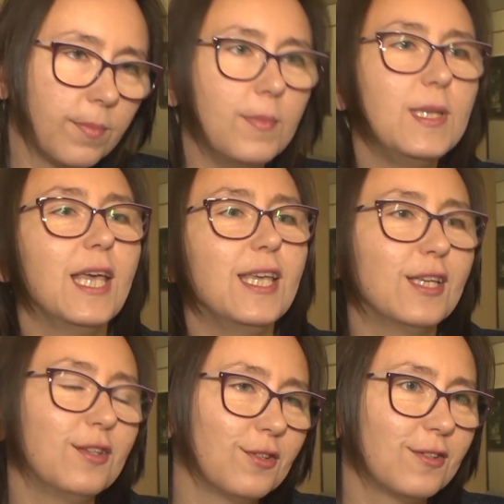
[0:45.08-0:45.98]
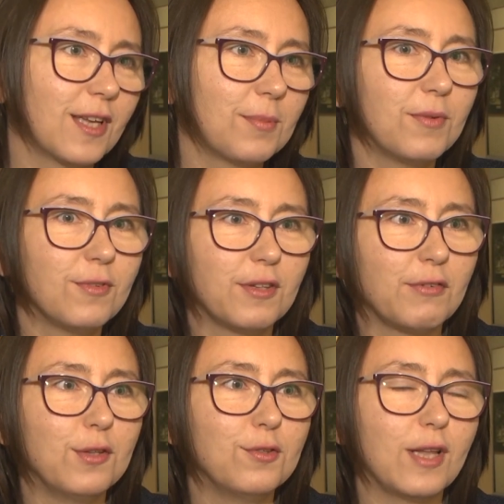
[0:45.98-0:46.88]
mniej jednostek pewno ze
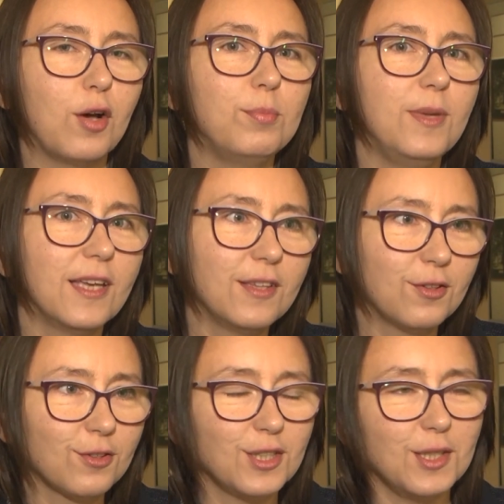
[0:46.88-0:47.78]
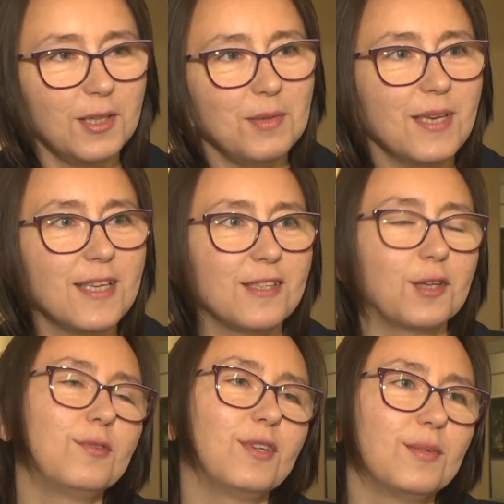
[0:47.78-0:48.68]
względu na objętość i, i, miejsce,
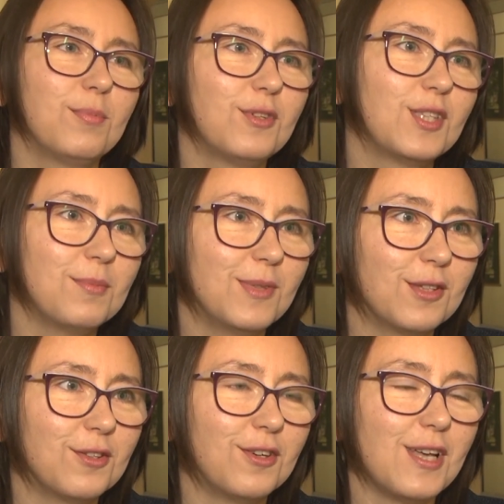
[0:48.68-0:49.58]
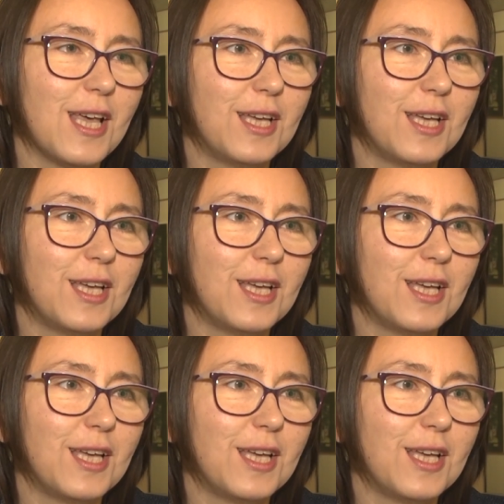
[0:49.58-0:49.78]
które jest potrzebne do,